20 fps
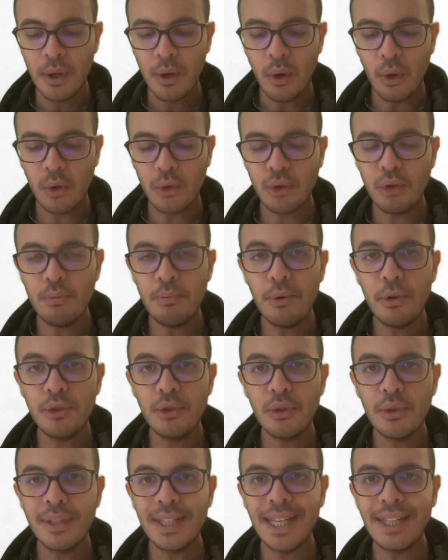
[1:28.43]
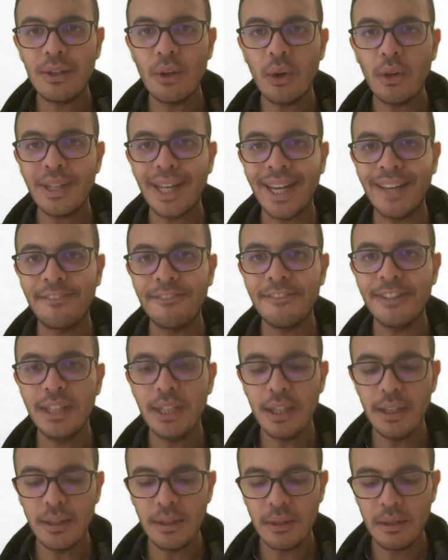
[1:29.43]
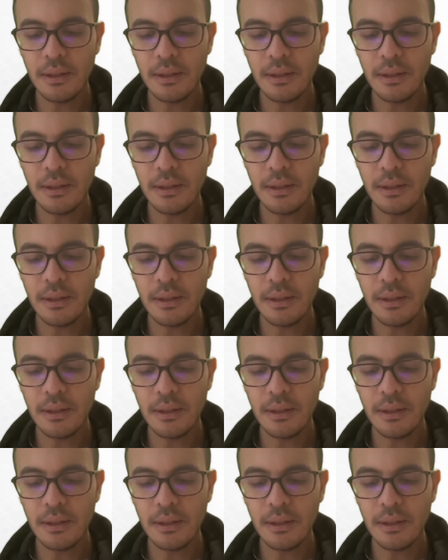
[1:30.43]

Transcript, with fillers: On suppose que cet ordre est fini,